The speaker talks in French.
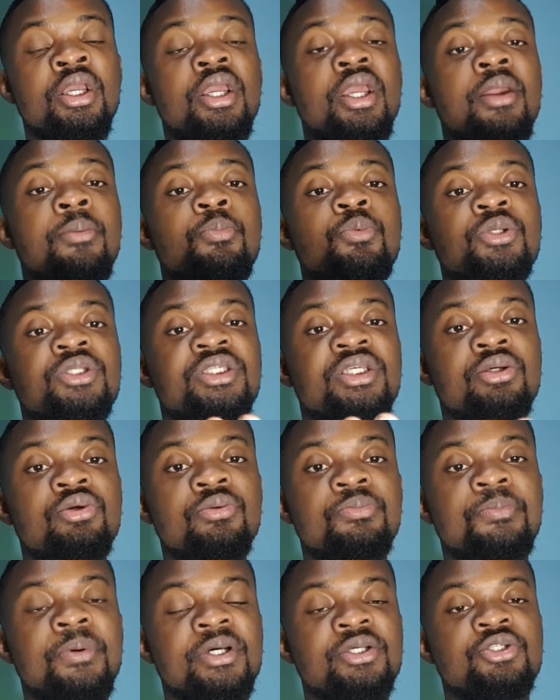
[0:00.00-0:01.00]
Et puis, c'est
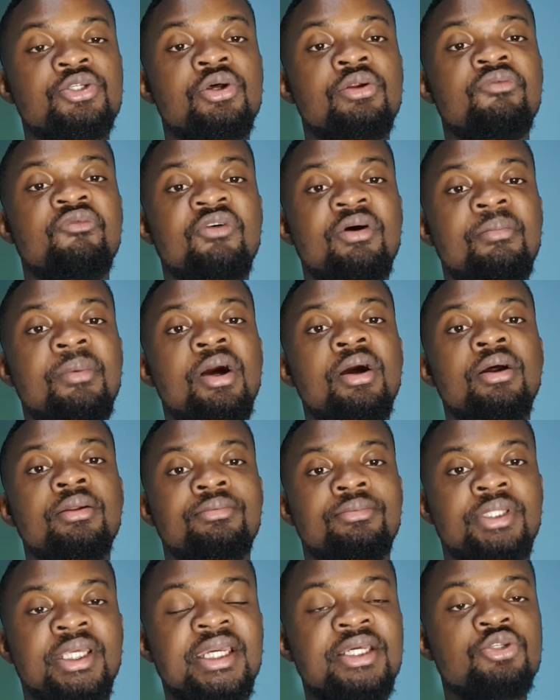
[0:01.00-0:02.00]
une personne vraiment
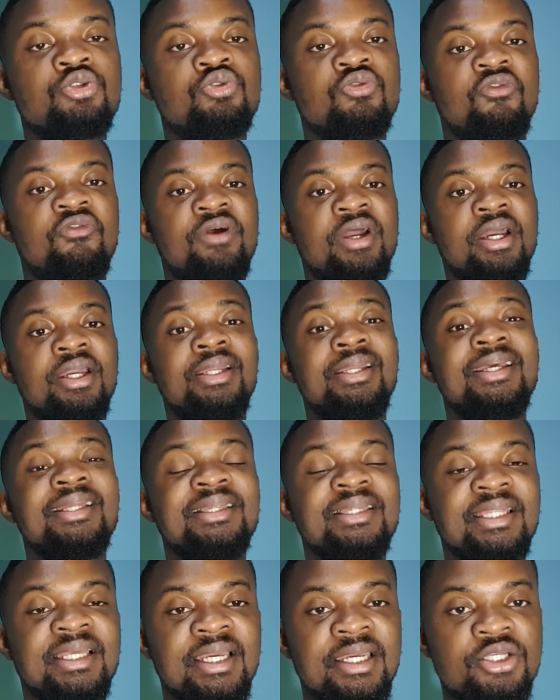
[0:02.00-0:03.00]
très ouverte. Il
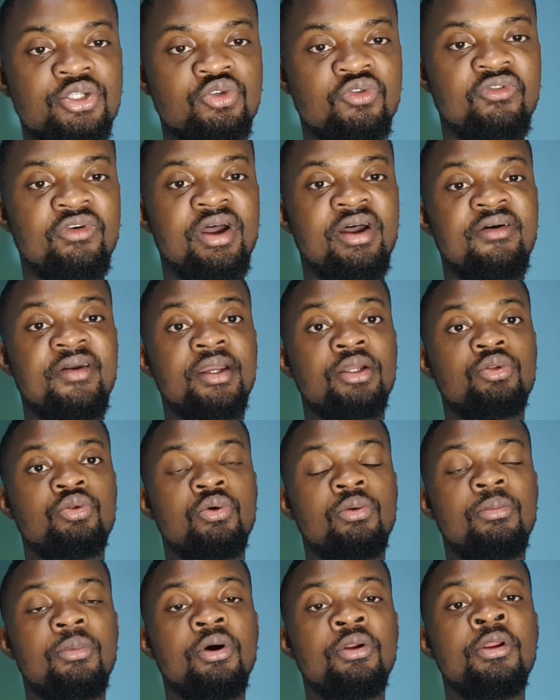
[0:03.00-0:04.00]
est très ouvert avec tout
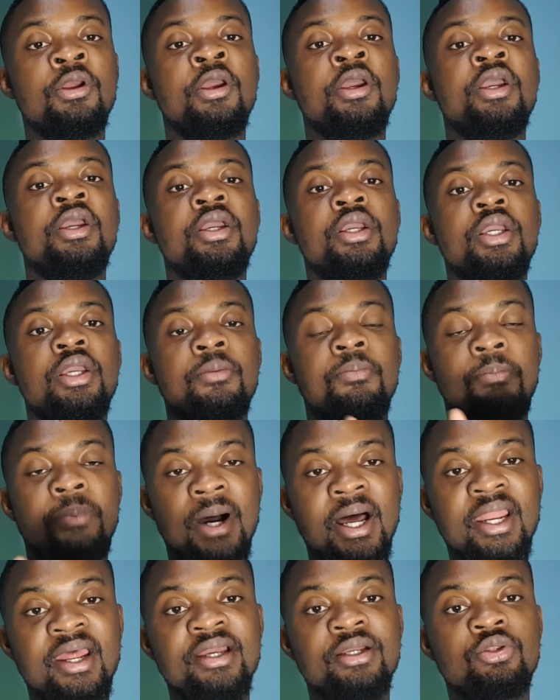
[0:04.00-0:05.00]
le monde. Il
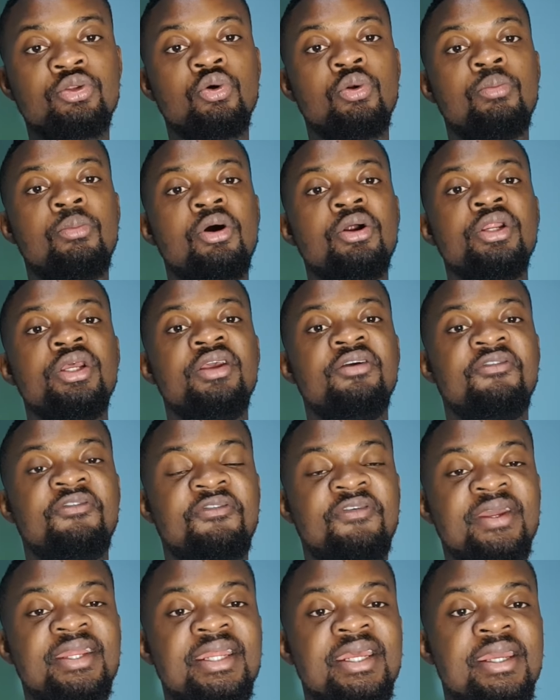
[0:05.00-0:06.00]
parle avec tout le monde. Il
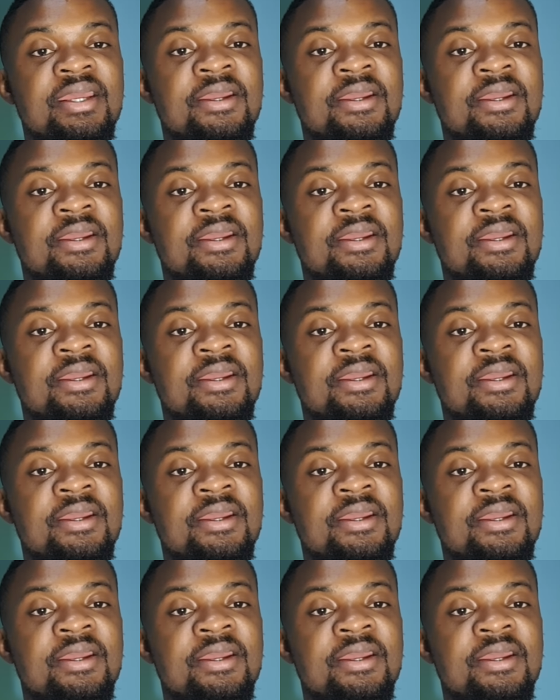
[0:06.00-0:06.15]
fait,